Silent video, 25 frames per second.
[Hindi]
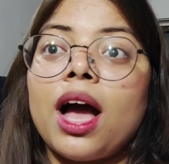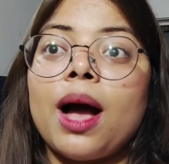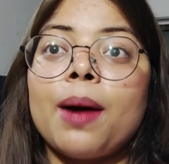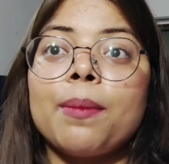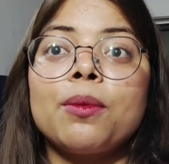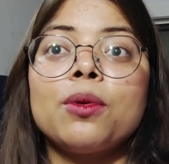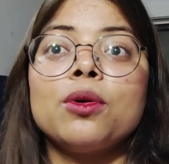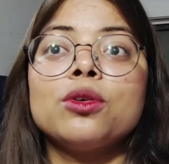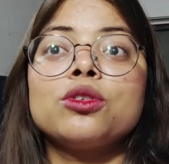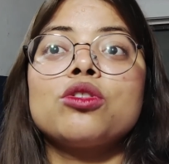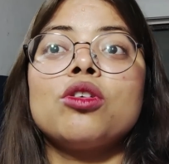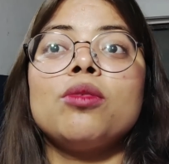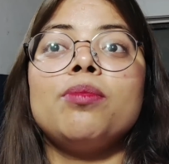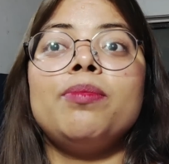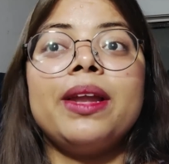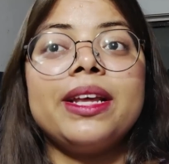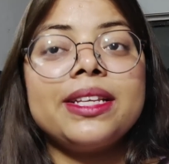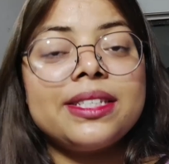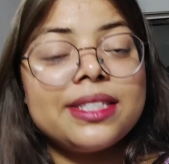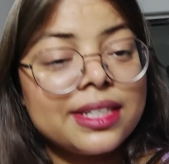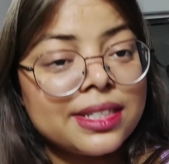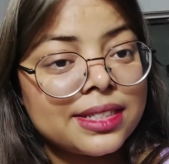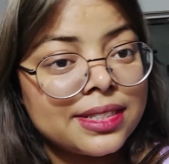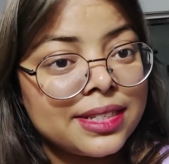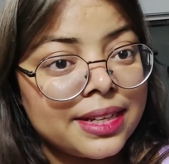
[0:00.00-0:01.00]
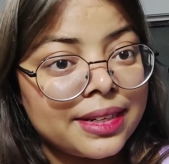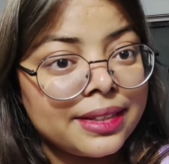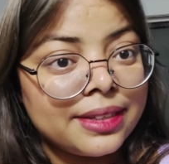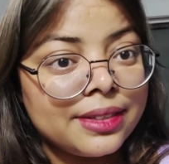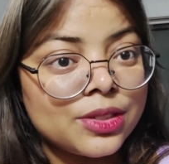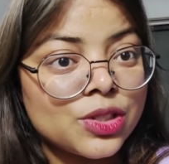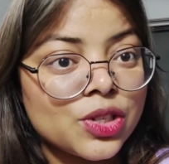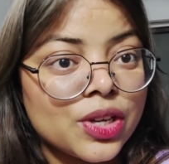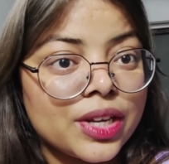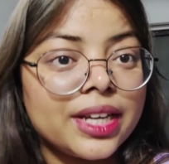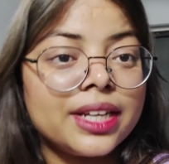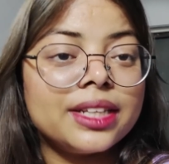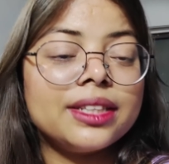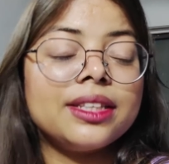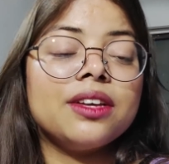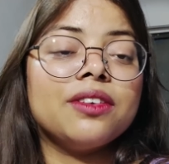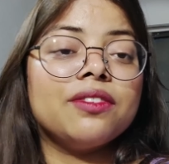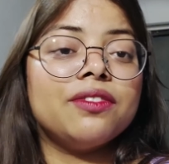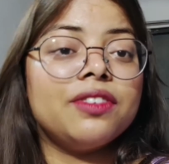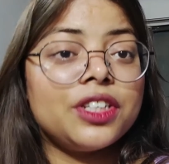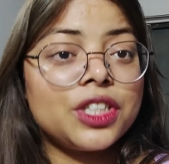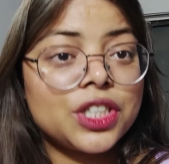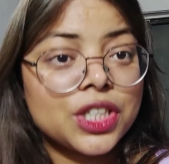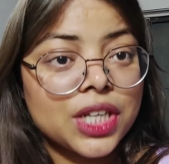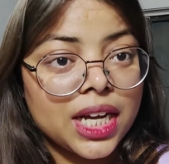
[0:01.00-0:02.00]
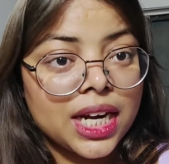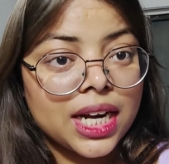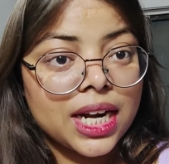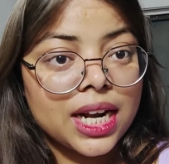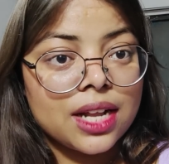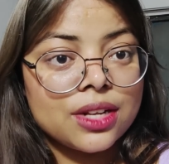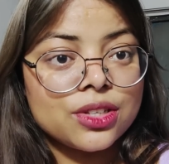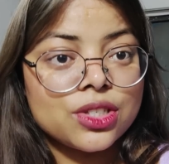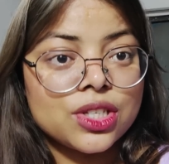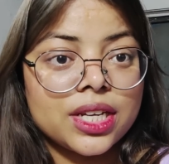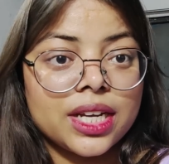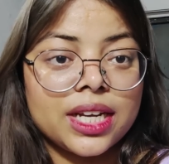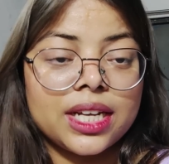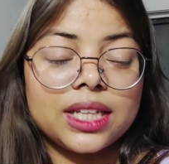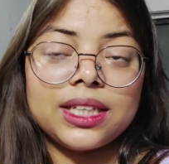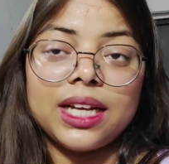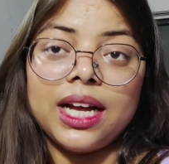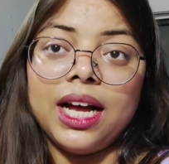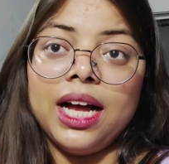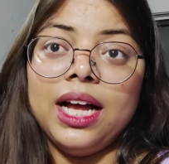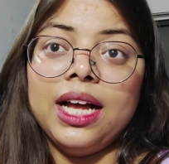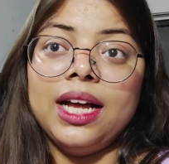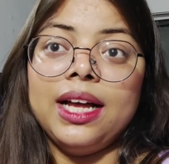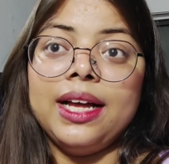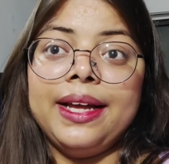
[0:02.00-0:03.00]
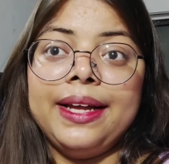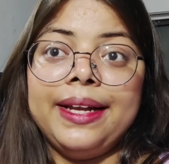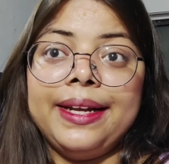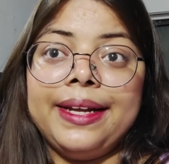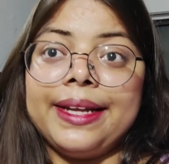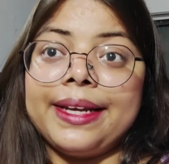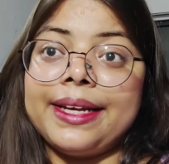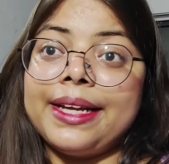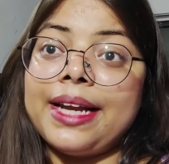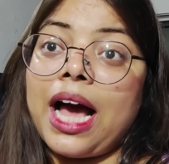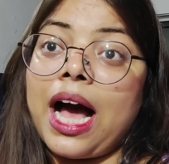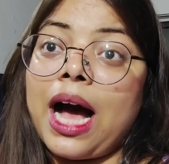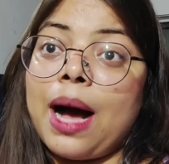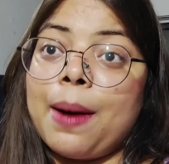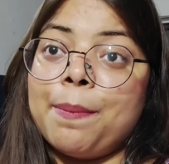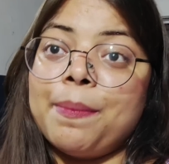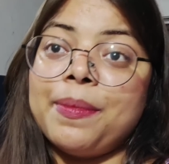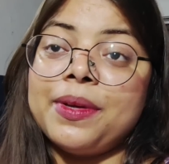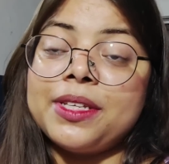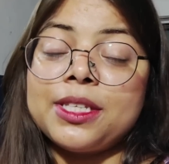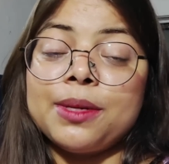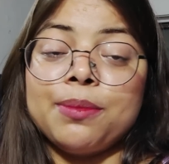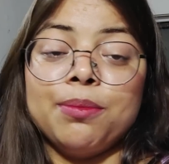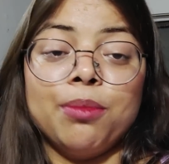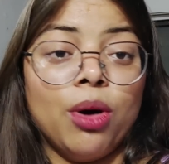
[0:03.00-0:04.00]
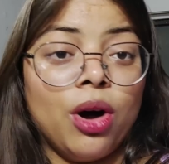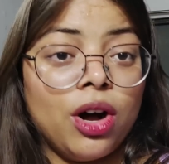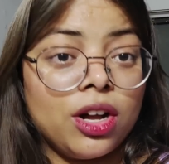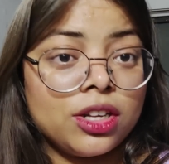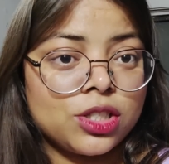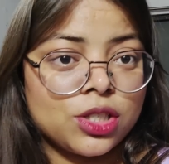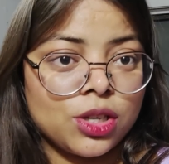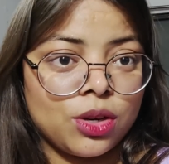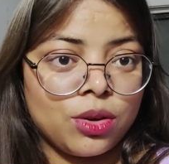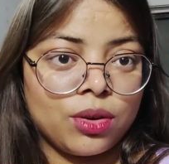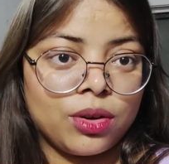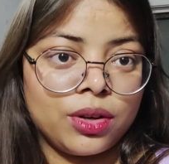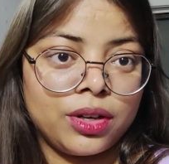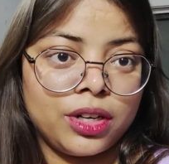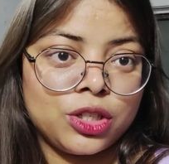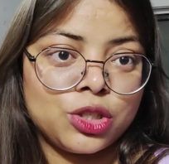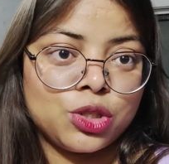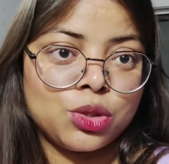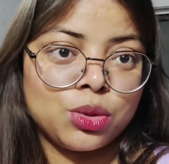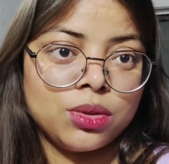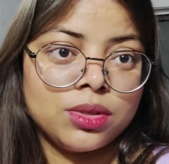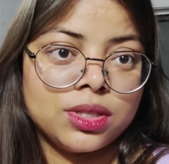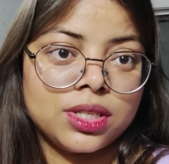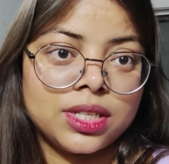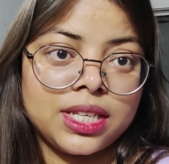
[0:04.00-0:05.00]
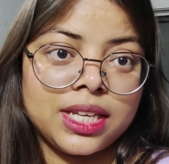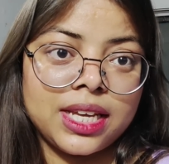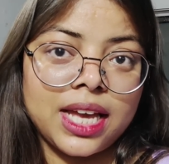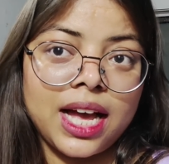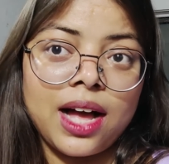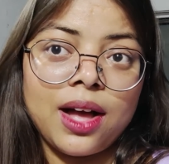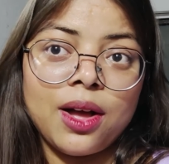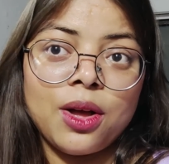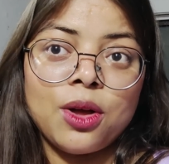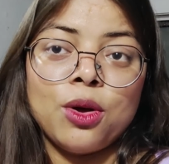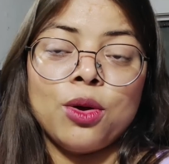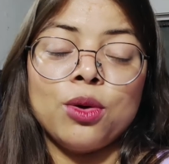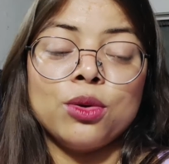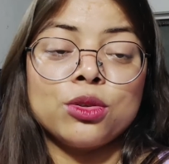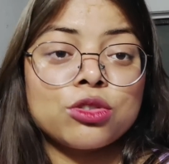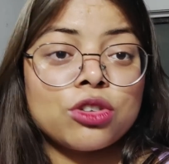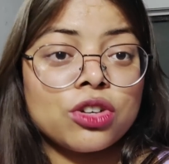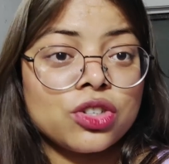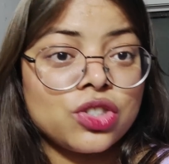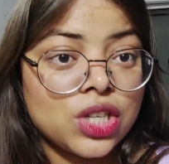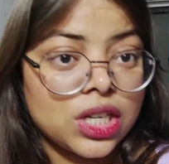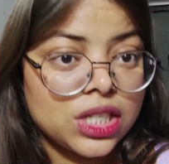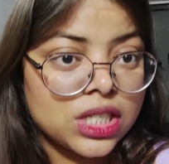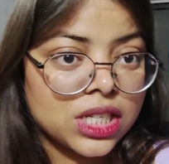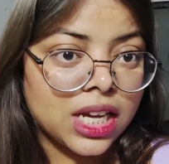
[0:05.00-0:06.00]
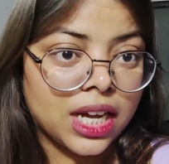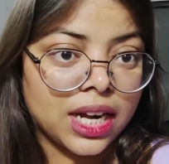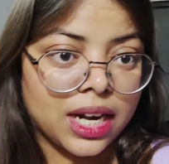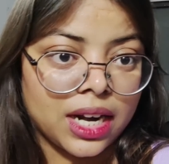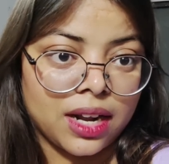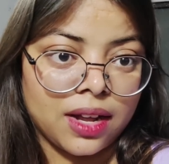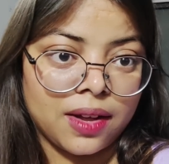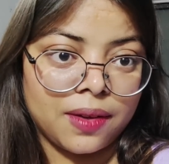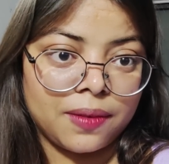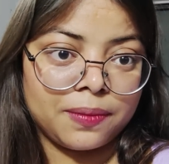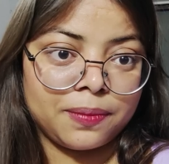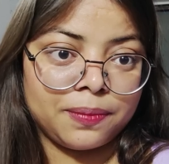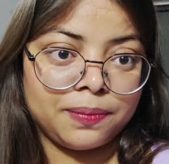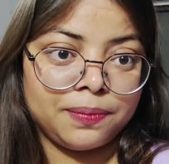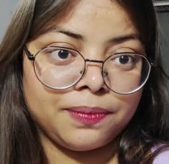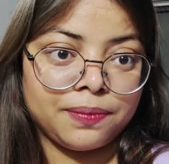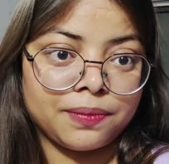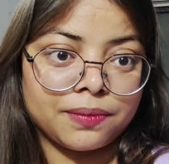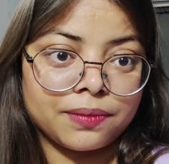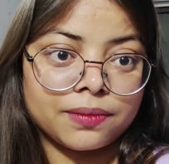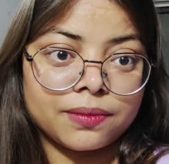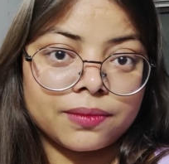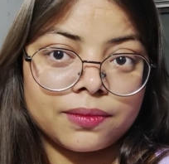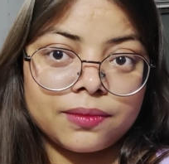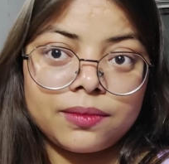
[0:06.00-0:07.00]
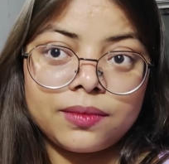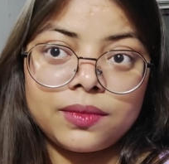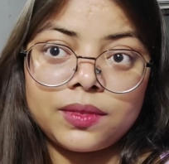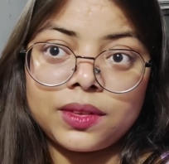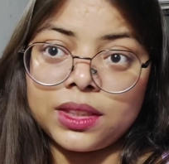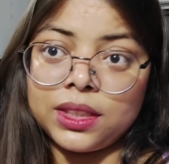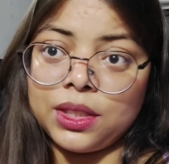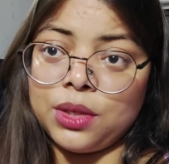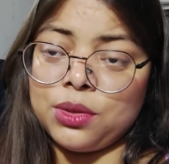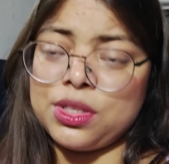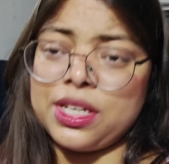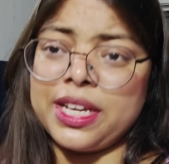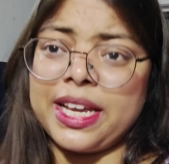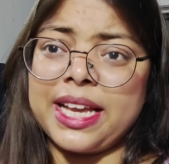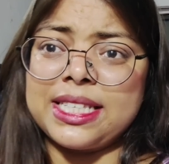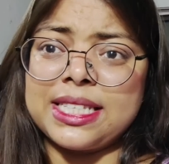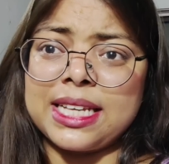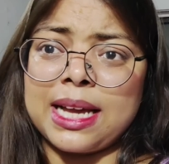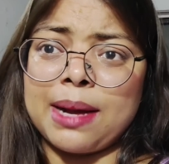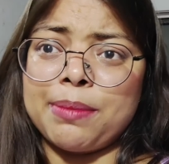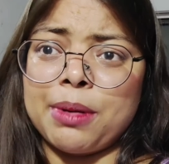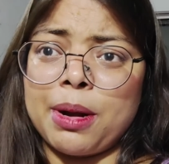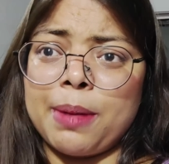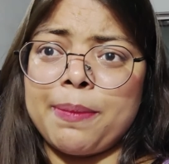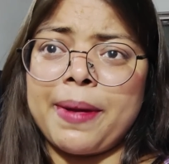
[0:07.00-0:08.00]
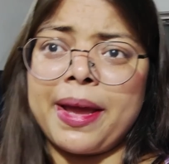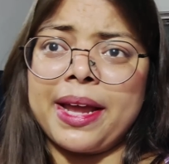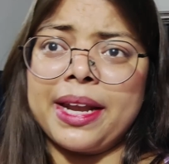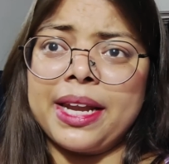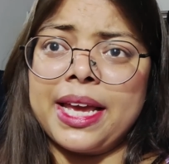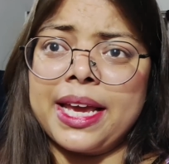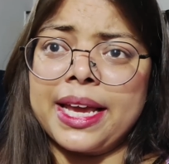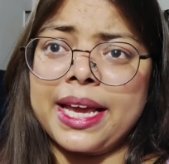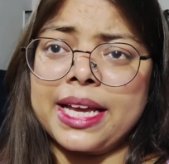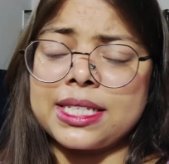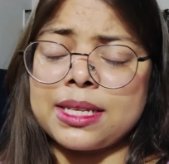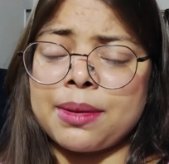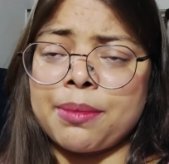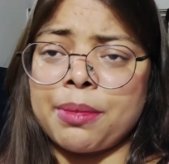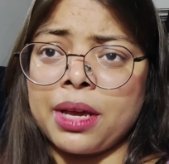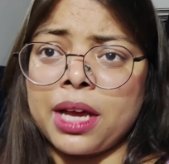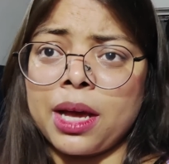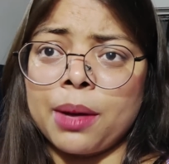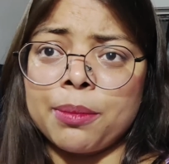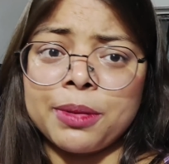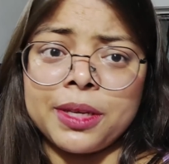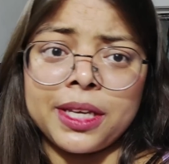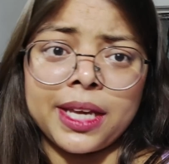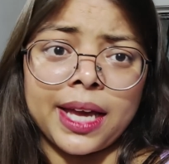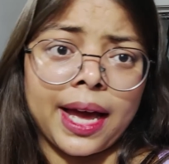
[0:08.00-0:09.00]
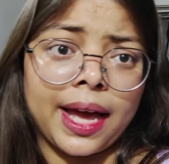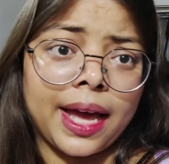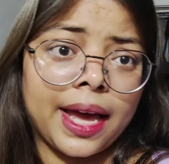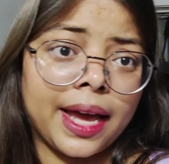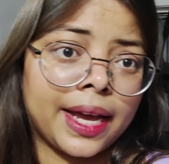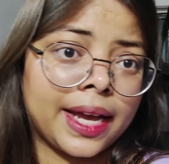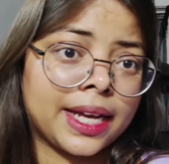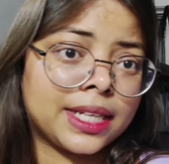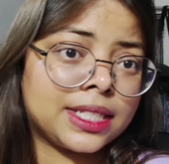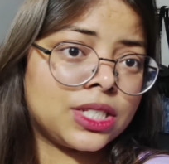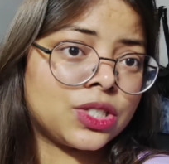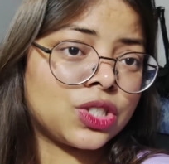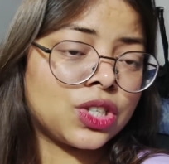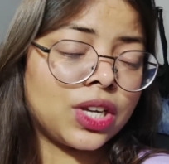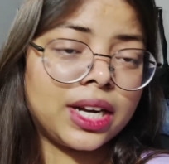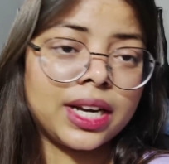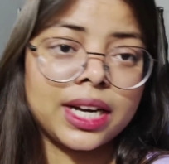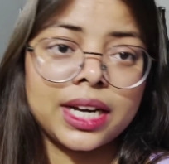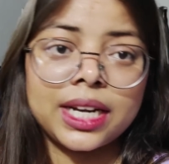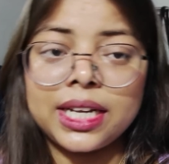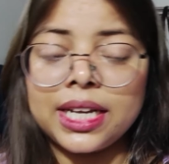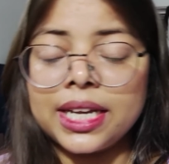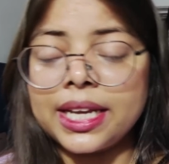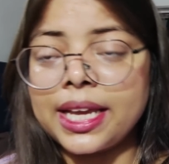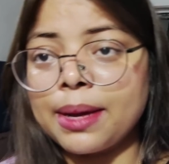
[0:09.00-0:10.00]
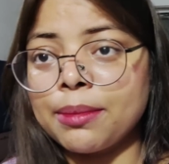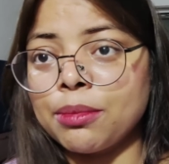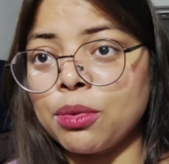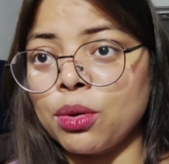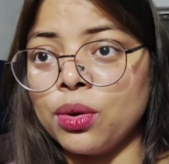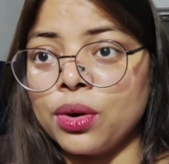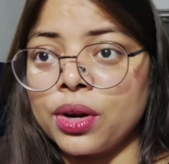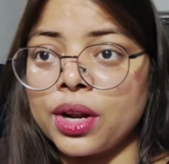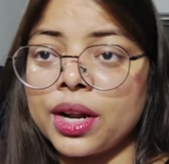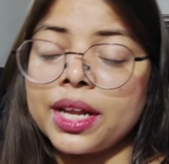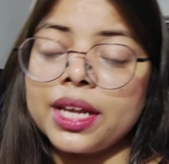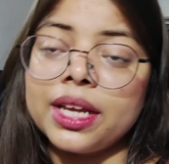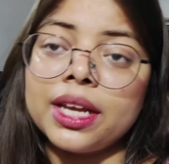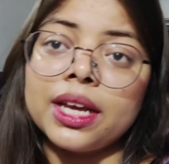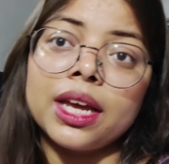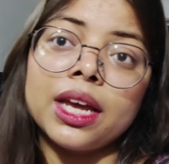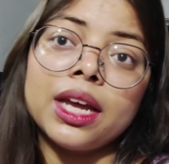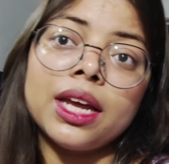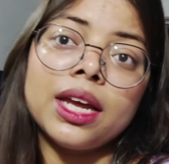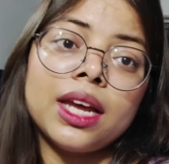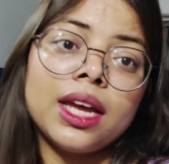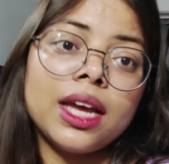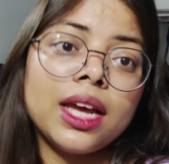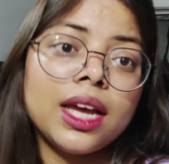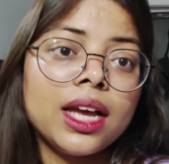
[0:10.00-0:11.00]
आपको उसको ब्लेसिंग्स देनी चाहिए थी विश करना चाहिए था लेकिन आप में से बहुत से लोगों ने चूज किया उसको जज करना कि उसने कैसे कपड़े पहने हैं कैसा मेकअप किया है कैसे चल रही है क्या बोल रही है